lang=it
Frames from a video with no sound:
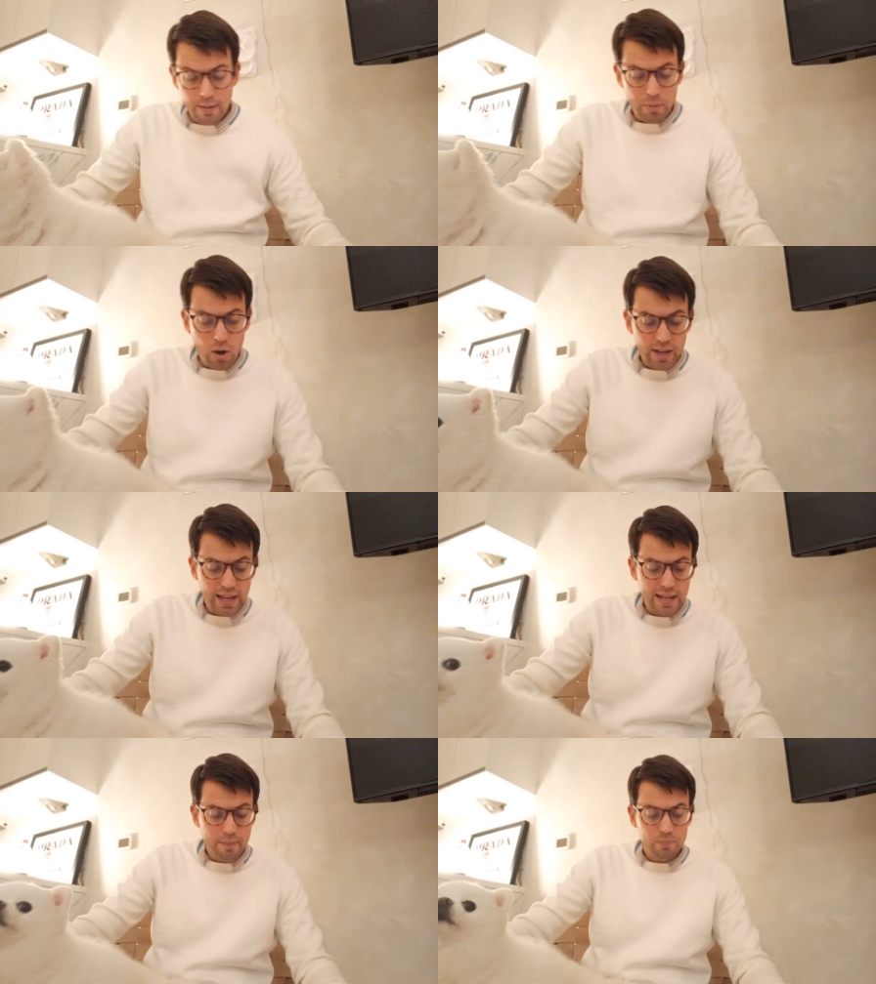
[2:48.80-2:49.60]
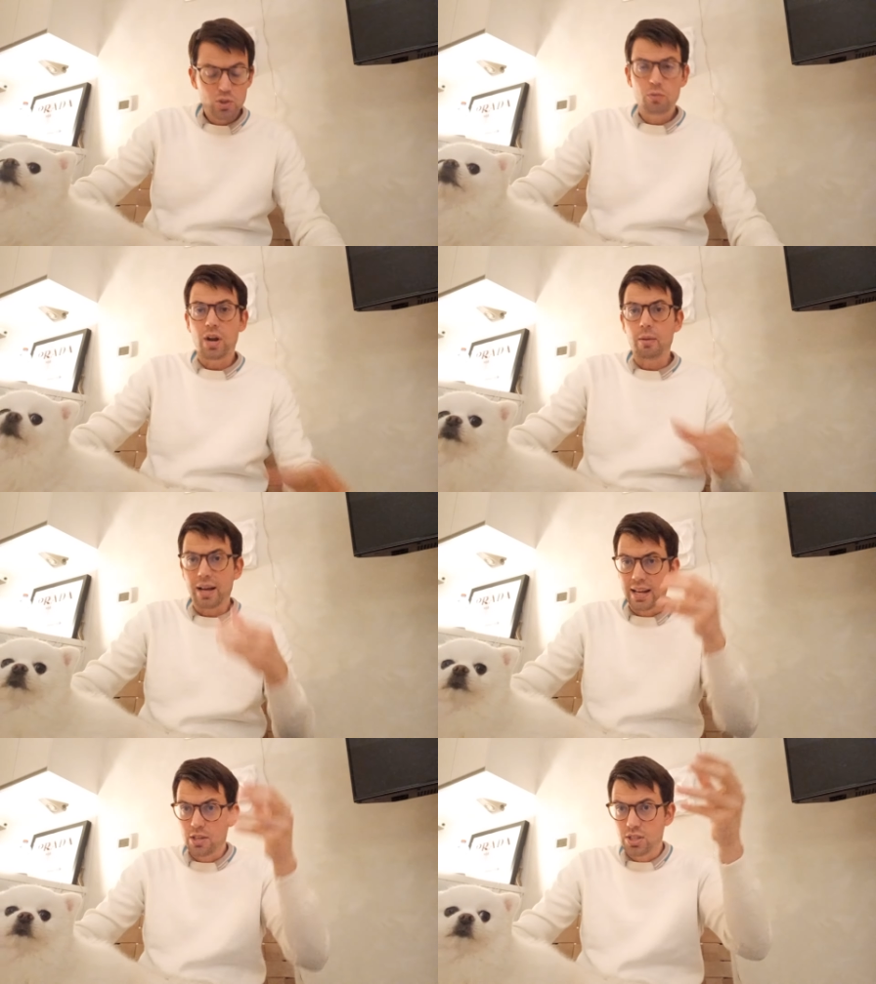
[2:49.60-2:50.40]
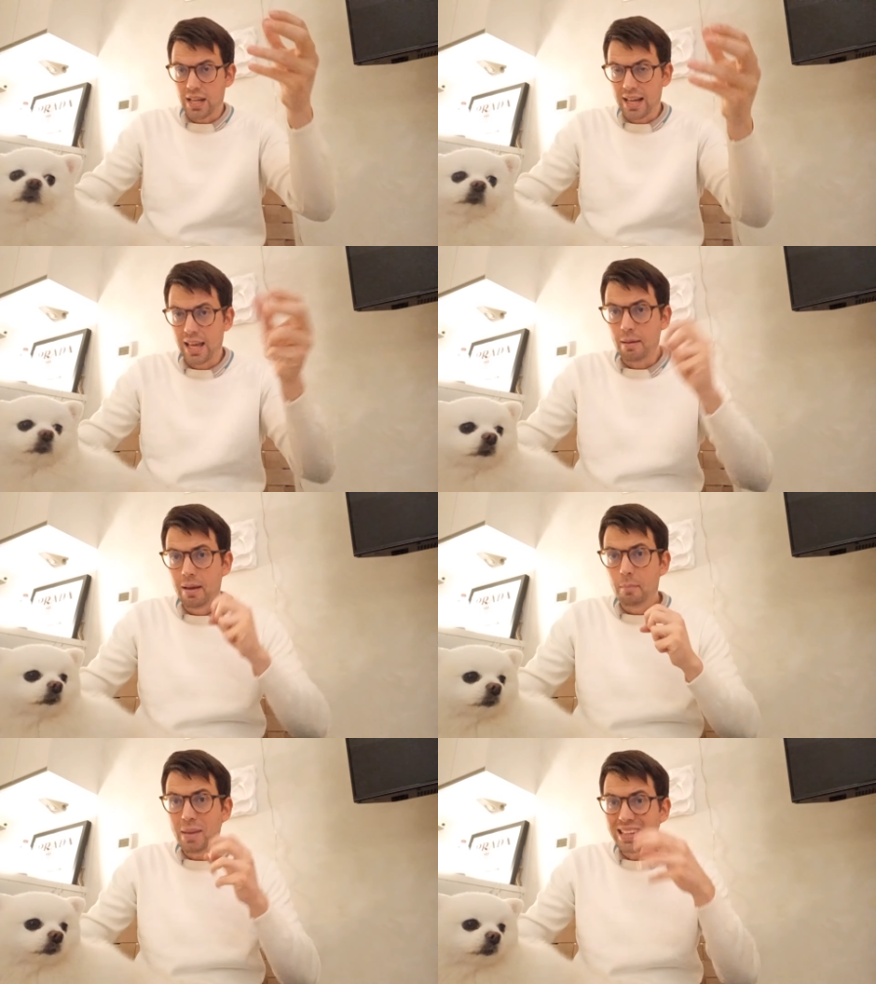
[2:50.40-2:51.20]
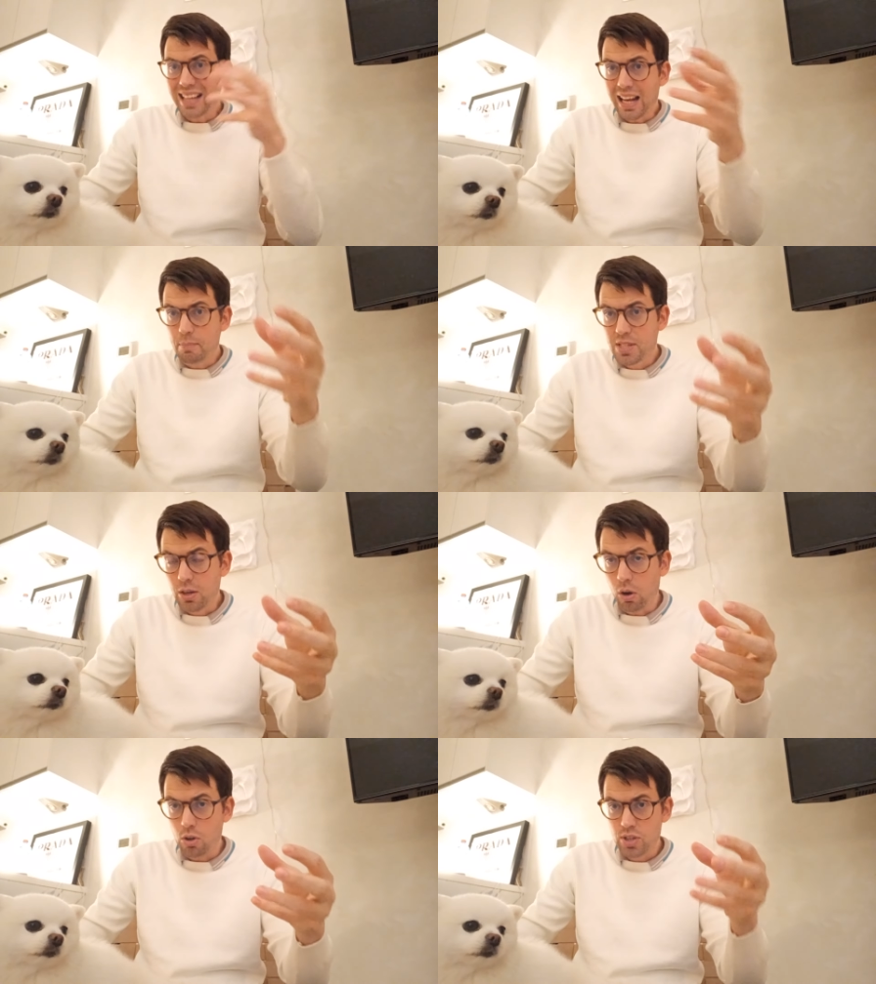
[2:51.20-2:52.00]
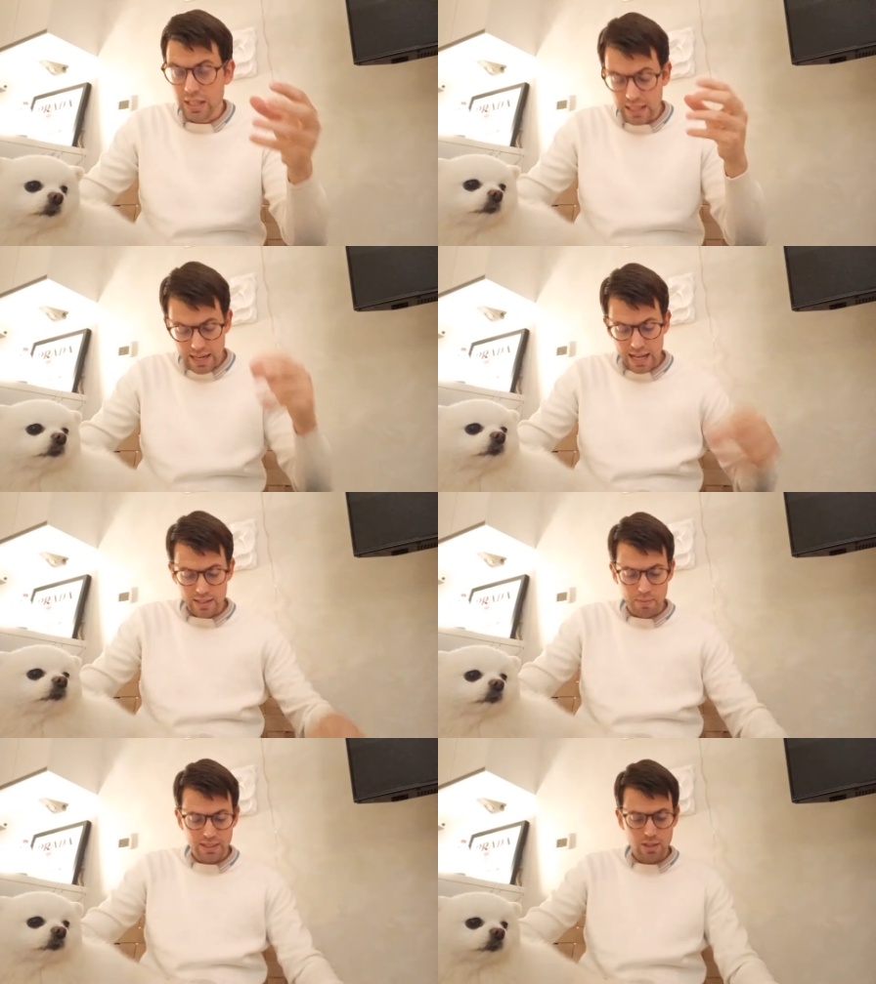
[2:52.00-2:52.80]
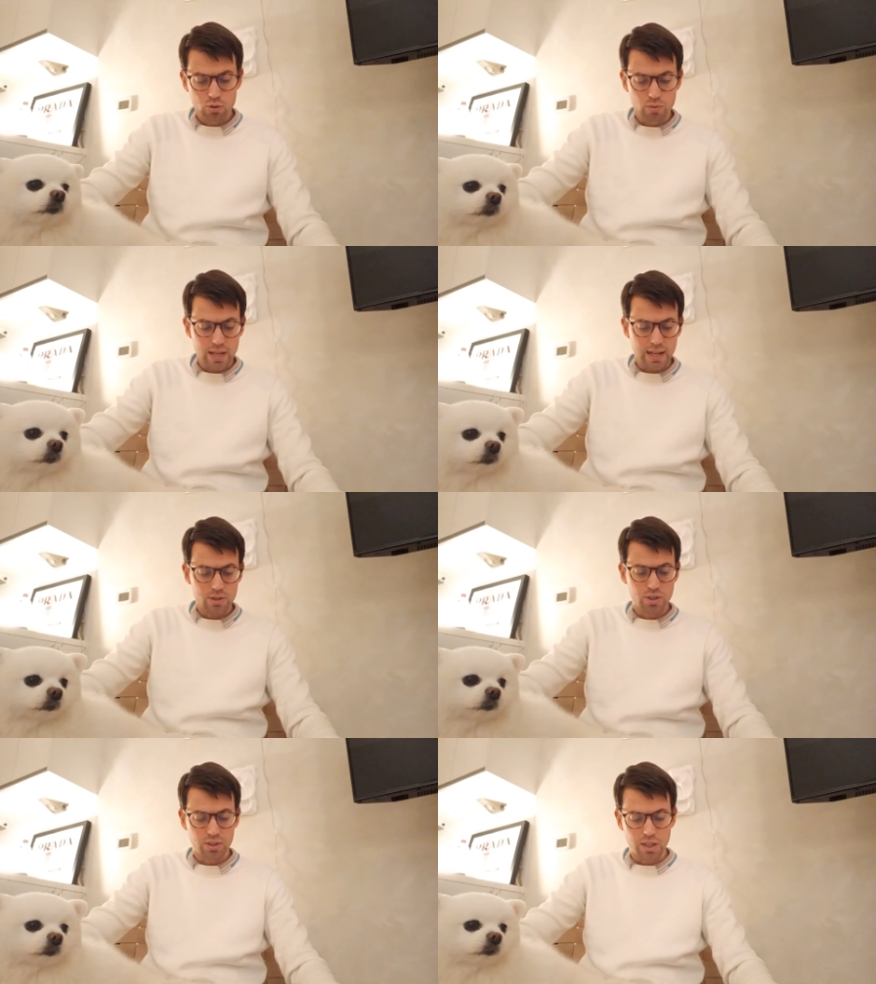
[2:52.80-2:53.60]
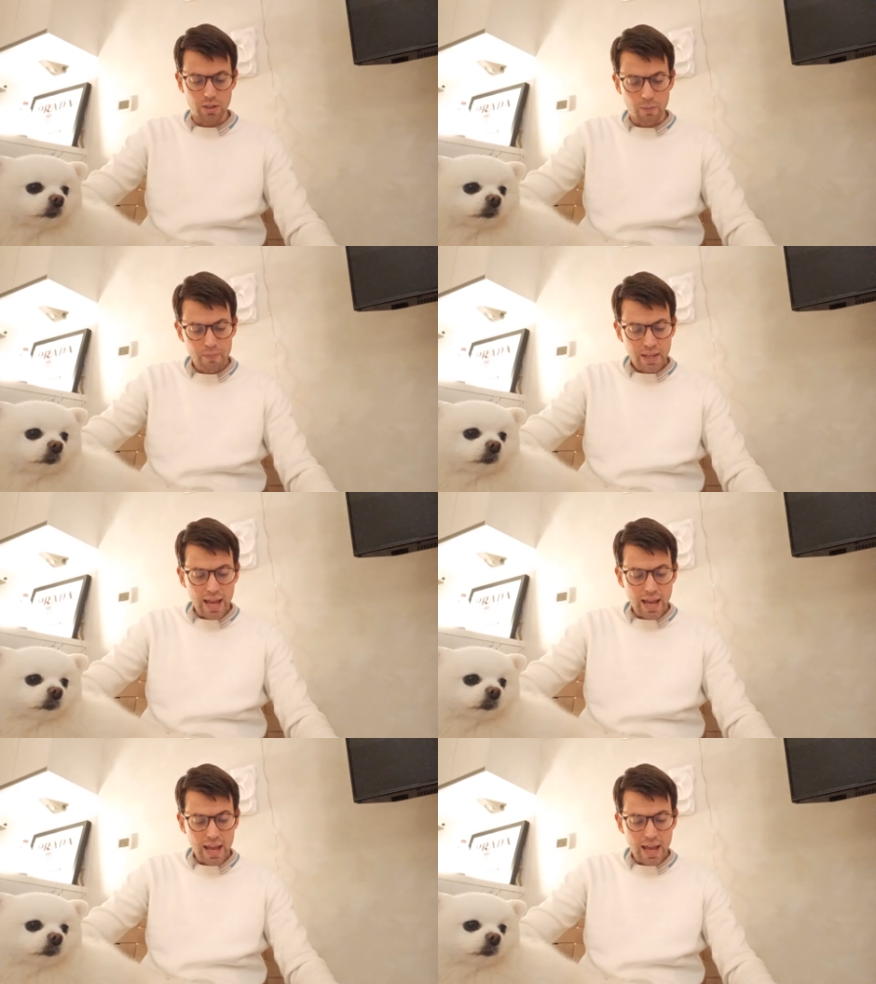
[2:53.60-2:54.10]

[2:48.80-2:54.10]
però anche lì ci vorrà una crescita anche mentale e psicologica dei ragazzi di Mattia Sule, l'argentino.